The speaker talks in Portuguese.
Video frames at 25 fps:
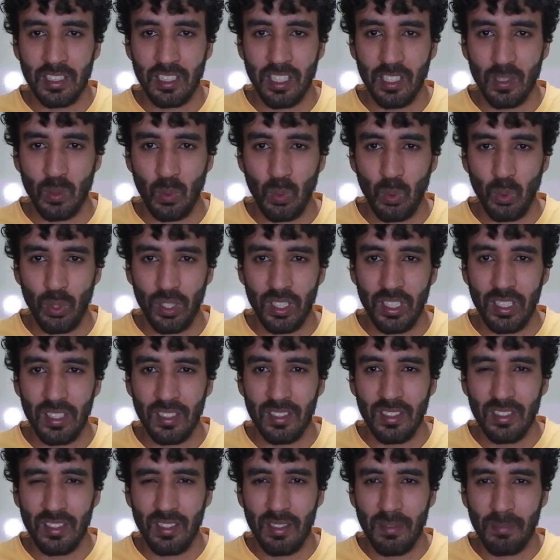
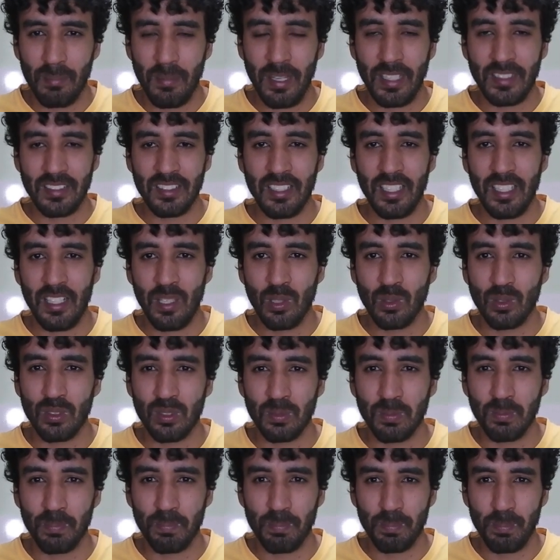tranquila, mas ele é um
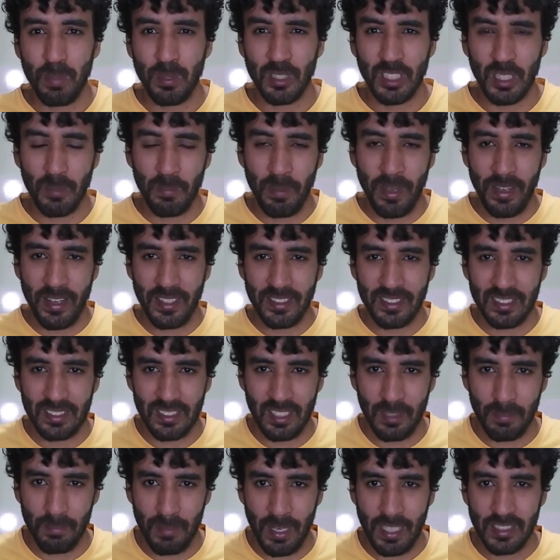dos que parece
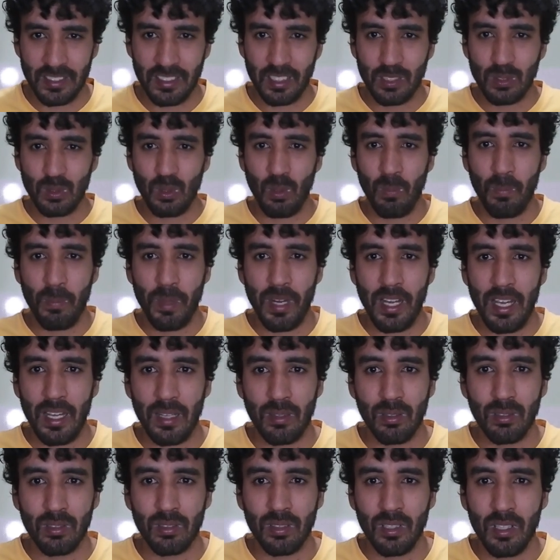ser mais
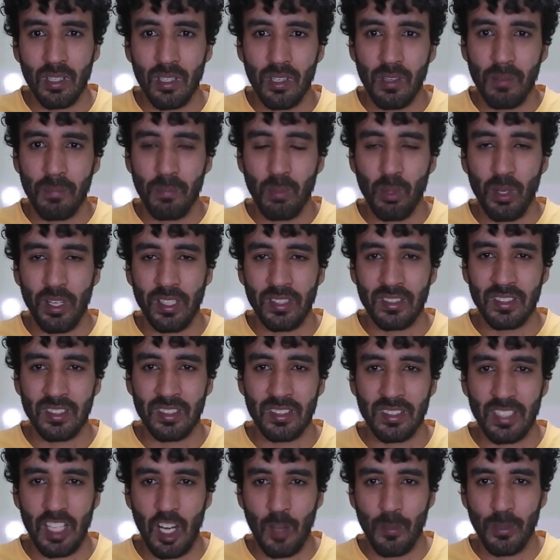assombrados por
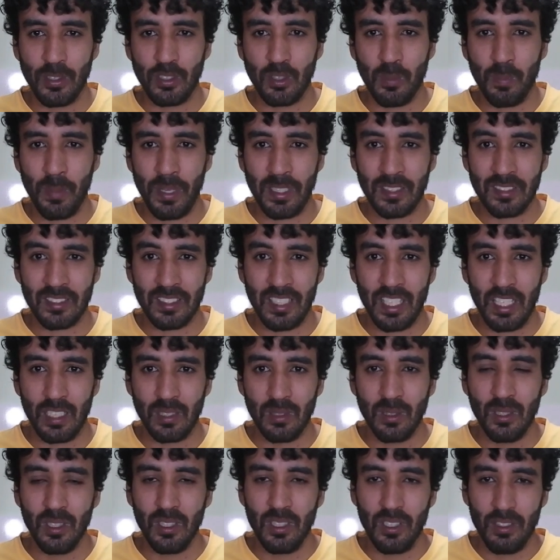esses traumas do
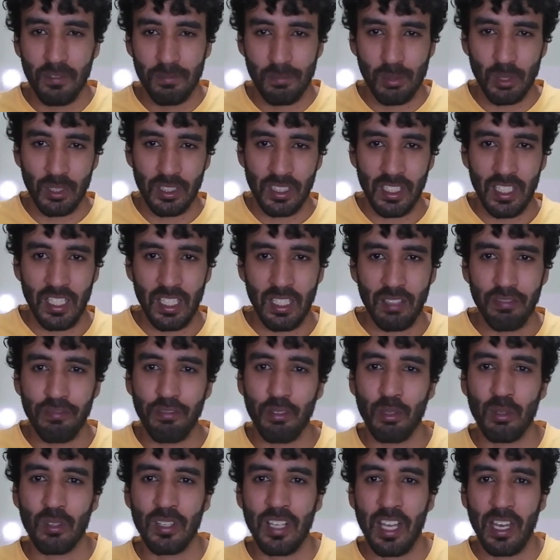passado, porque ele
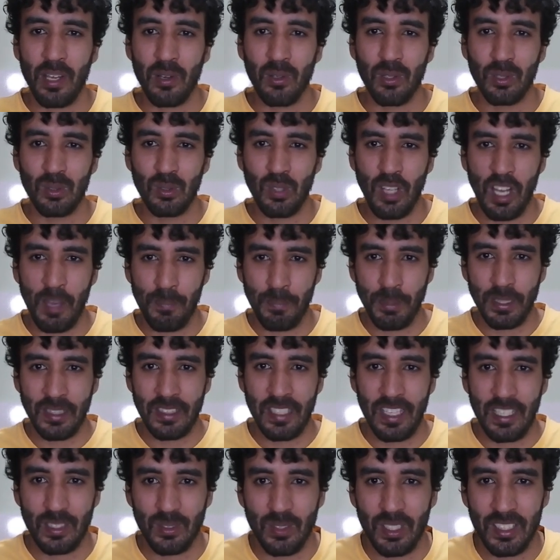foi o garoto
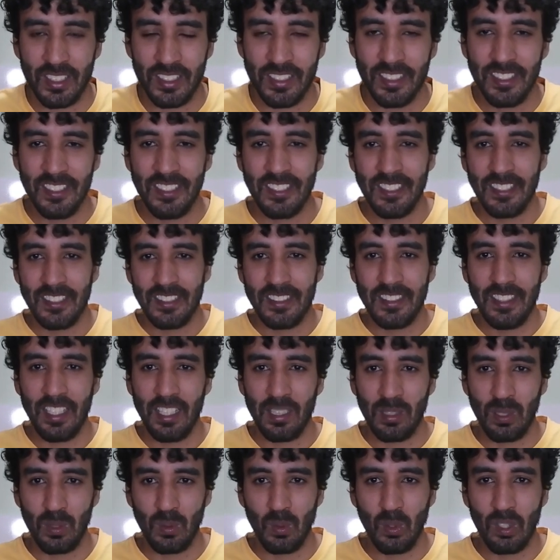raptado ali
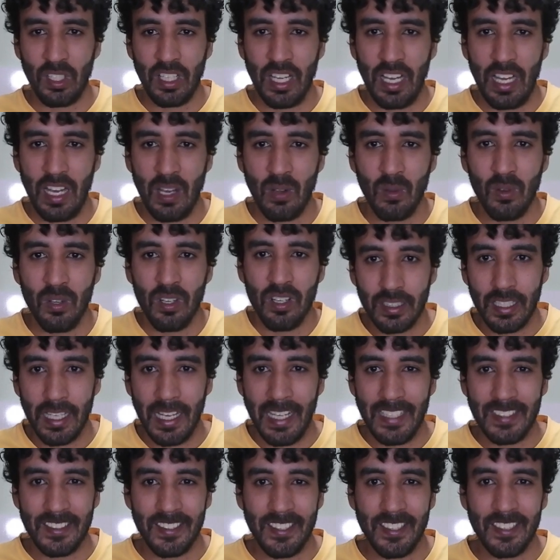dentro do carro.
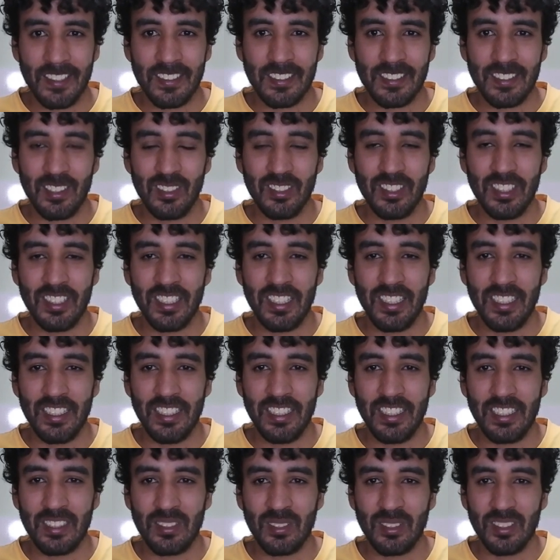A direção de Clint
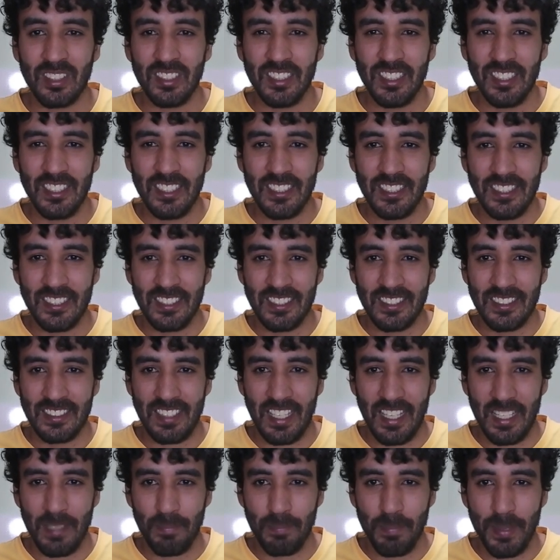Eastwood
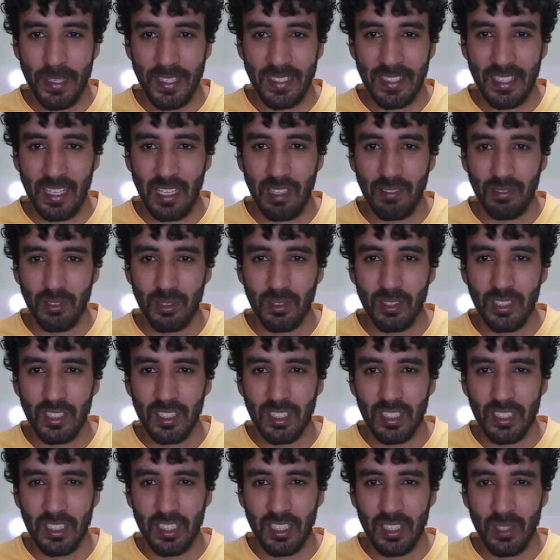está impecável,
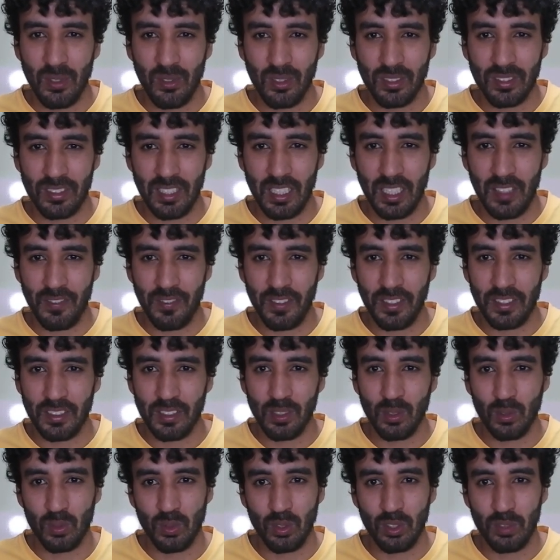ele consegue
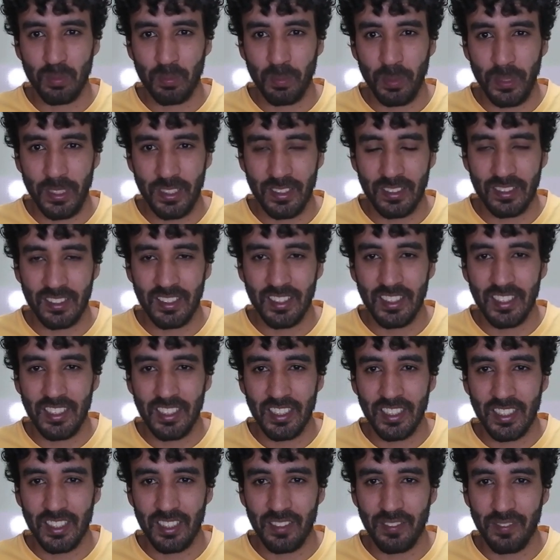fazer um suspense
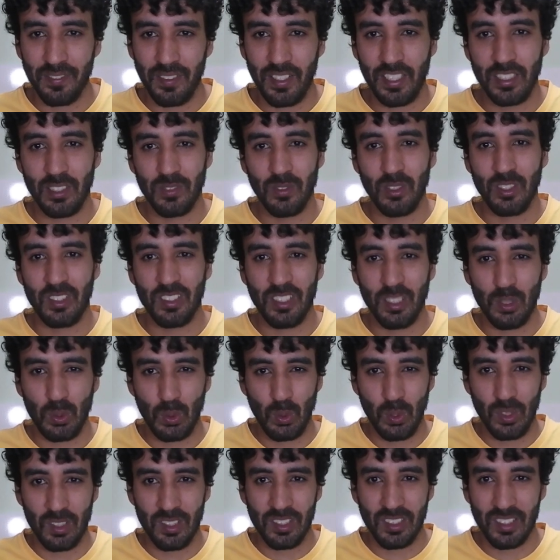que faz você
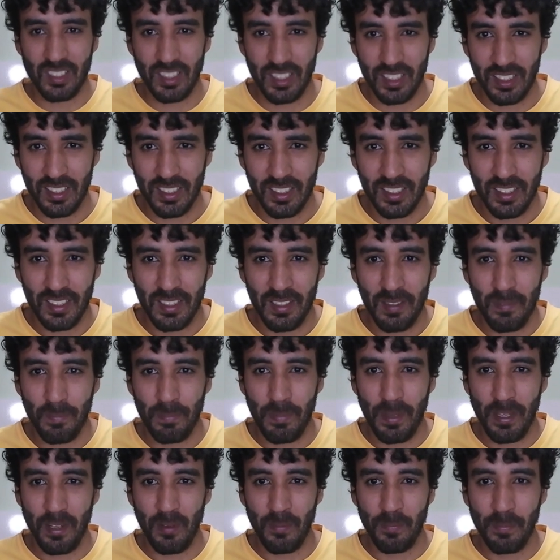torcer
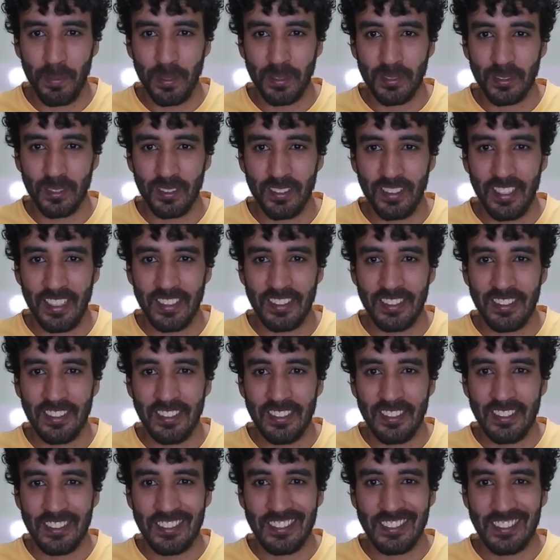para o personagem
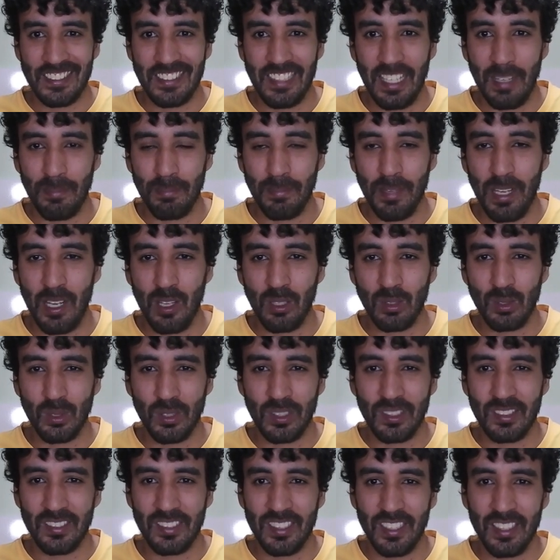se dar mal,
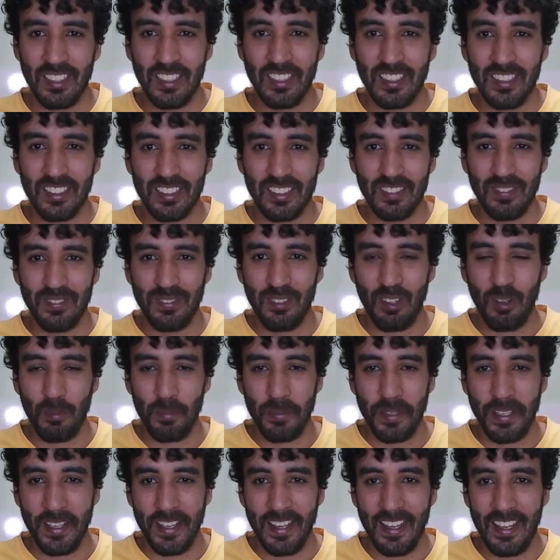torcer de
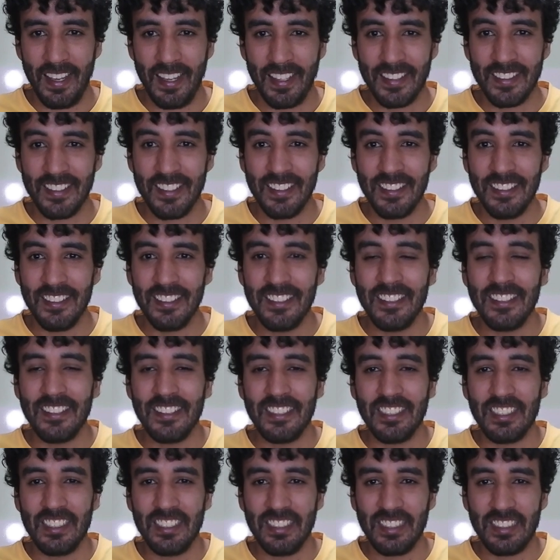forma errada,
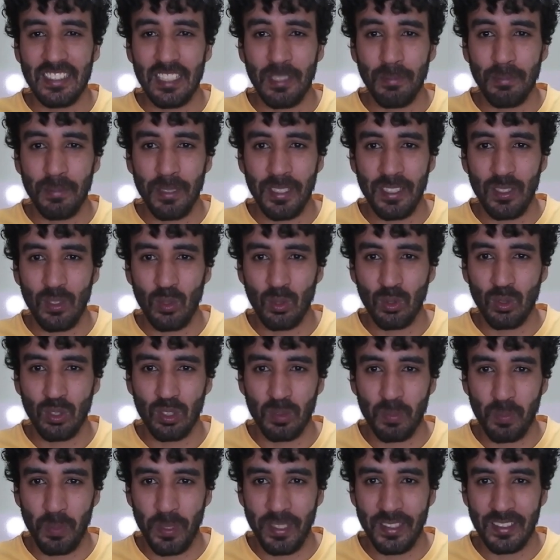e também o
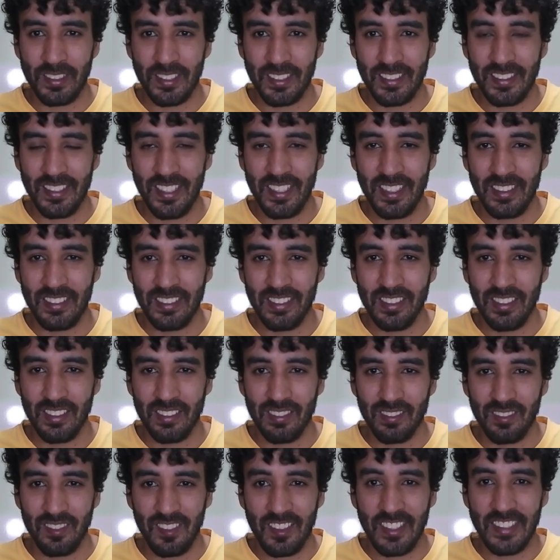suspense dele
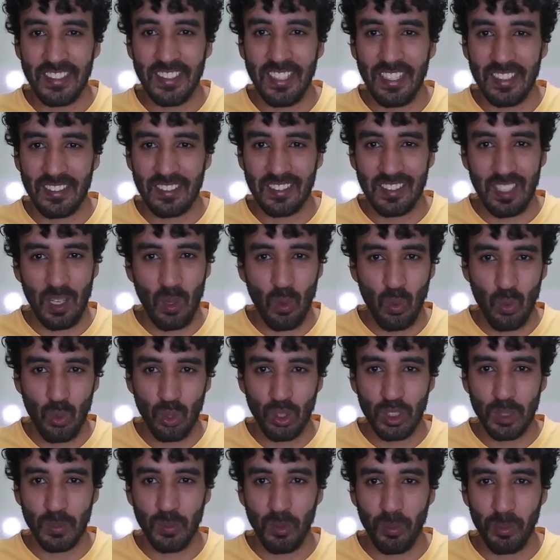vai até o
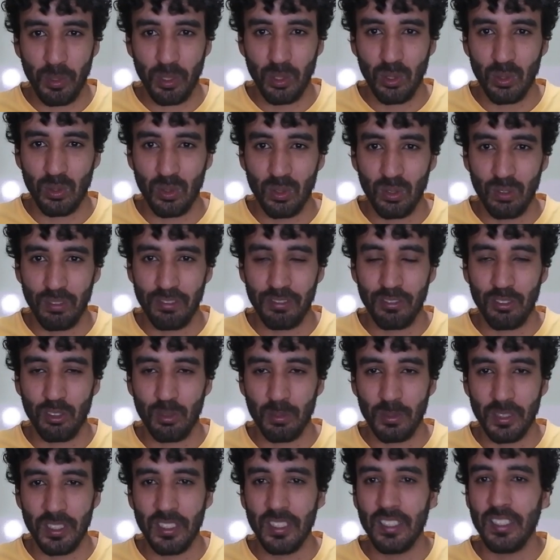último minuto do
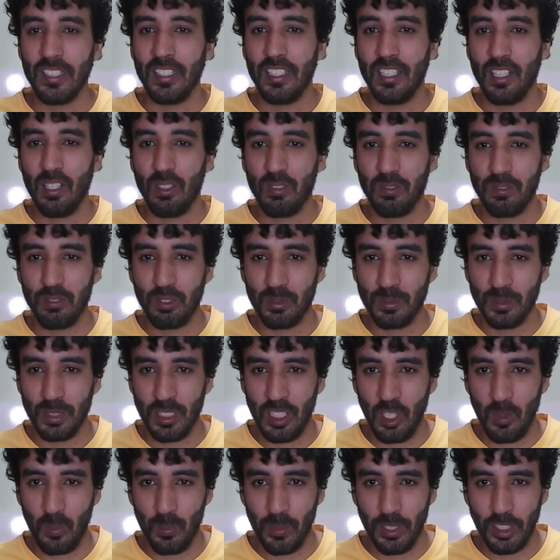filme. É um filme
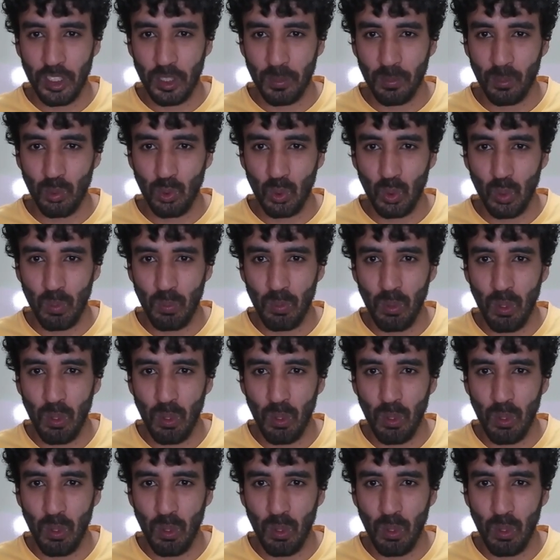realmente muito